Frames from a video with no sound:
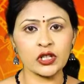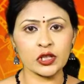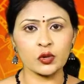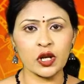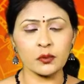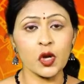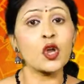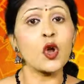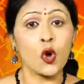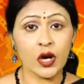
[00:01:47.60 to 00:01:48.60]
ఉన్న దూరం
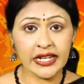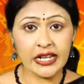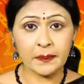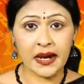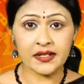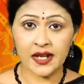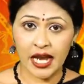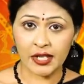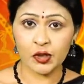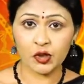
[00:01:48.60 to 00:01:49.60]
ఒకటి పాయింట్
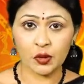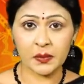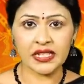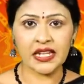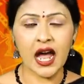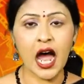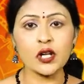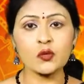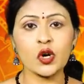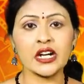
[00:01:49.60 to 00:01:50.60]
ఐదు తొమ్మిది
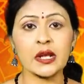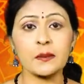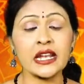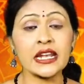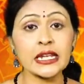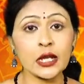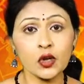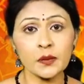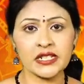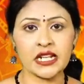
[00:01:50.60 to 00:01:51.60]
ఆరు ఒకటి బిలియన్
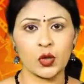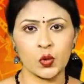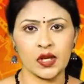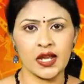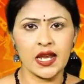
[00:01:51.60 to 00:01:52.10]
కిలోమీటర్లు